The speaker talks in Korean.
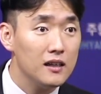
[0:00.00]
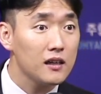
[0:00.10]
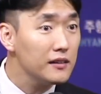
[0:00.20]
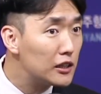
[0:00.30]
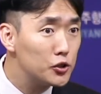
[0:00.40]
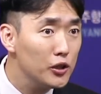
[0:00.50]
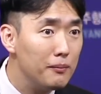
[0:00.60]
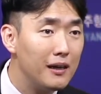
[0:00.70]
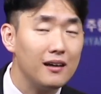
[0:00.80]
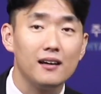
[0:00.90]
근데
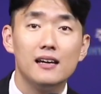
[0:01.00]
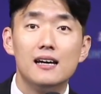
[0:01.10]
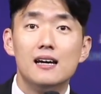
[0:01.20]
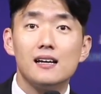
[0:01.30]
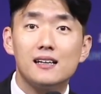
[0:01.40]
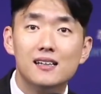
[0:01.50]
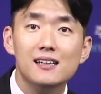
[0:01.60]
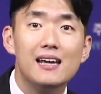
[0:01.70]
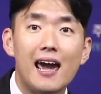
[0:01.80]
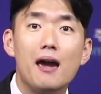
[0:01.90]
주님이
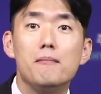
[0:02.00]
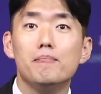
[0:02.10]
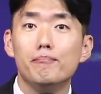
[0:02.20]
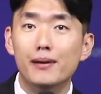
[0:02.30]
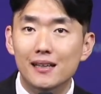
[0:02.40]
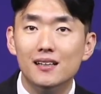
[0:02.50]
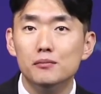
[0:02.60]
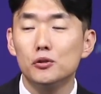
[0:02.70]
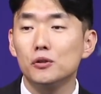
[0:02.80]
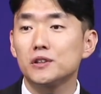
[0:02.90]
그의
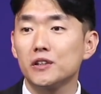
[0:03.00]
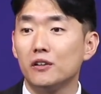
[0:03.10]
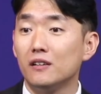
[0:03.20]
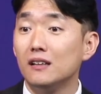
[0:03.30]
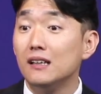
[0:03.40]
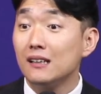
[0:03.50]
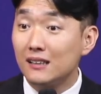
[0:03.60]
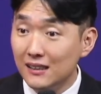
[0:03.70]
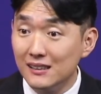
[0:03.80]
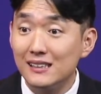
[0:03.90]
믿음으로써
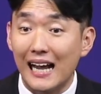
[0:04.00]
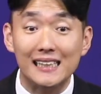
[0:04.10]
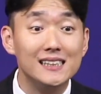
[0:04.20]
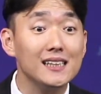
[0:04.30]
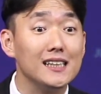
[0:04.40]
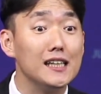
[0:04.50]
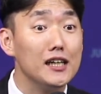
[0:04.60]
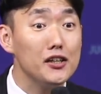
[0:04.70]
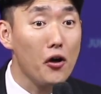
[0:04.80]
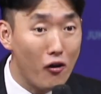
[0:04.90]
그를 다시
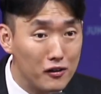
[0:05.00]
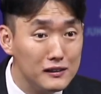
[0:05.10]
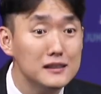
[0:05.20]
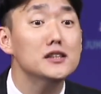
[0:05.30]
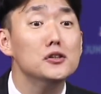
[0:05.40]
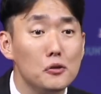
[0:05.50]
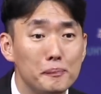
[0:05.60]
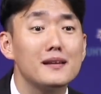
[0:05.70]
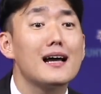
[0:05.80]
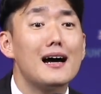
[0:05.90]
여,
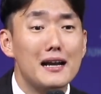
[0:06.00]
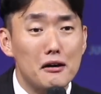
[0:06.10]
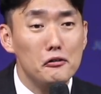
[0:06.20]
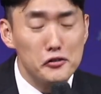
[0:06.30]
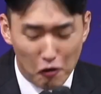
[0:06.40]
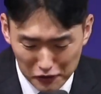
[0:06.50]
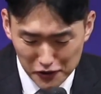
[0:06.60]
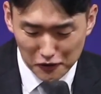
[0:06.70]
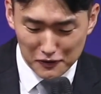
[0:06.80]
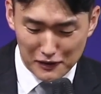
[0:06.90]
의롭다라고
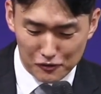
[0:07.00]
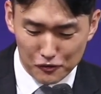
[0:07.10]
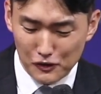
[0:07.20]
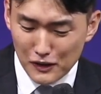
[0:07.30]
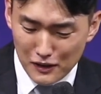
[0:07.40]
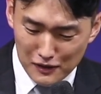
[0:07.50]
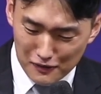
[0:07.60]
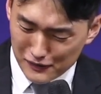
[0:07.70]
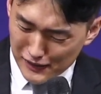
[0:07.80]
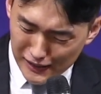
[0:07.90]
여기셨다라고 어,
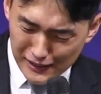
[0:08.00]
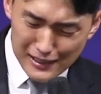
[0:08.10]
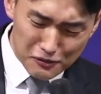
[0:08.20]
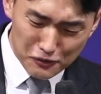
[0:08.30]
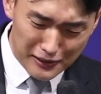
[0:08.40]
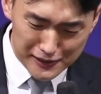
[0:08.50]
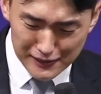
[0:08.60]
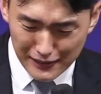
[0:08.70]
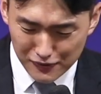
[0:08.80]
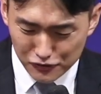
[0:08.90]
칭하고
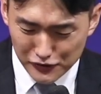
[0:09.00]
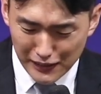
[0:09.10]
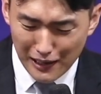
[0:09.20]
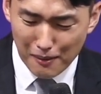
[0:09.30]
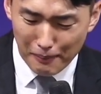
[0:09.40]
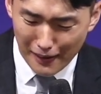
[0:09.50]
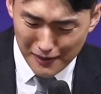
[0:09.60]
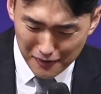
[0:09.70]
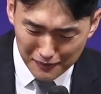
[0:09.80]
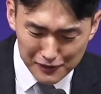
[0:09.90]
계시다라는 걸 우리가
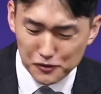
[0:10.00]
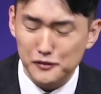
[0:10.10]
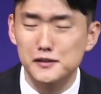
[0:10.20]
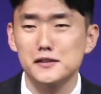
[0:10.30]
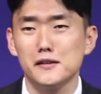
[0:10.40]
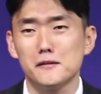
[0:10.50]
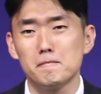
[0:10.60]
발견할 수 있어요.